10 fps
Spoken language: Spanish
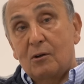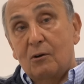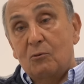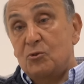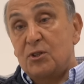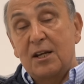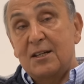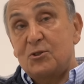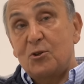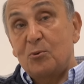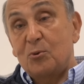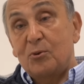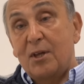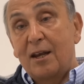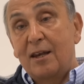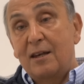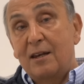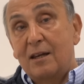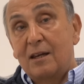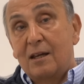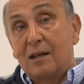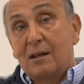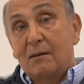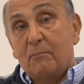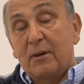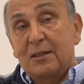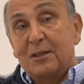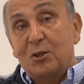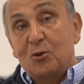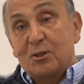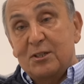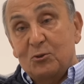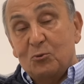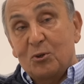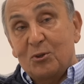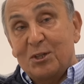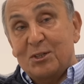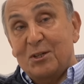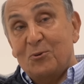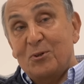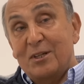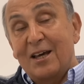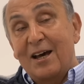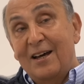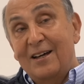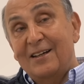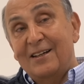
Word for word: un silencio brutal, prendido el cinturón de seguridad